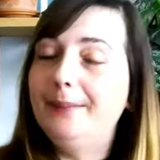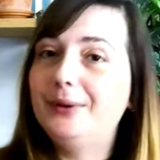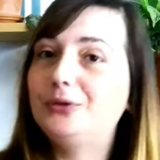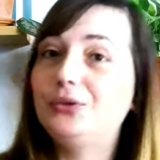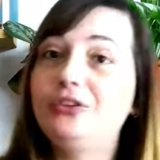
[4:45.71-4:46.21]

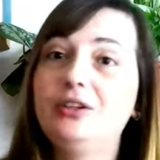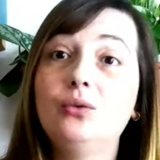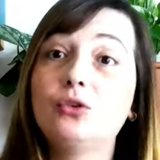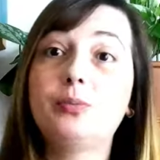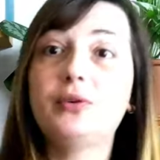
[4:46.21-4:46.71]
parce que
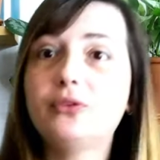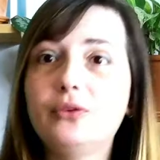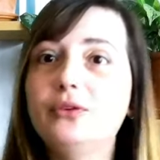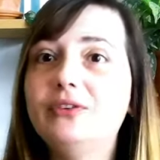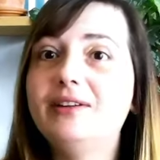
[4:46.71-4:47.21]
sinon, je pense
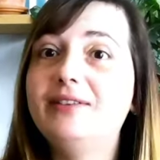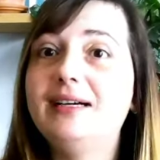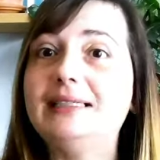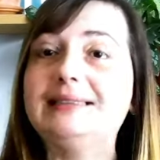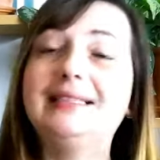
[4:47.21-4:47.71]
que ça
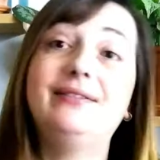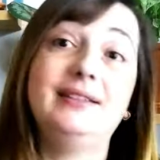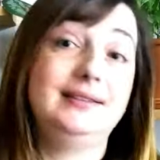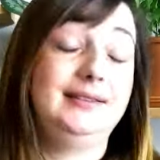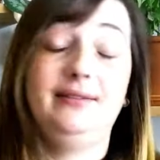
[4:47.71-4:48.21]
va, ça
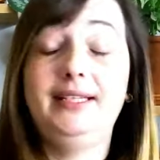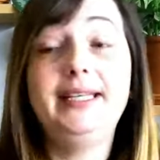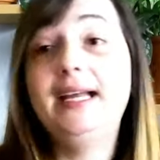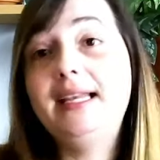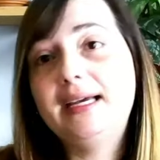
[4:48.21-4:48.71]
va, ça va être
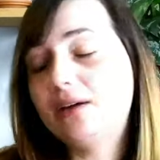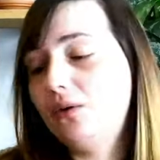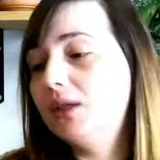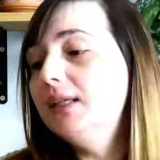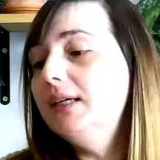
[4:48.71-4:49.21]
galère,
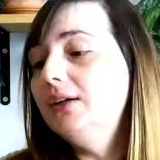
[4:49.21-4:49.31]
quoi.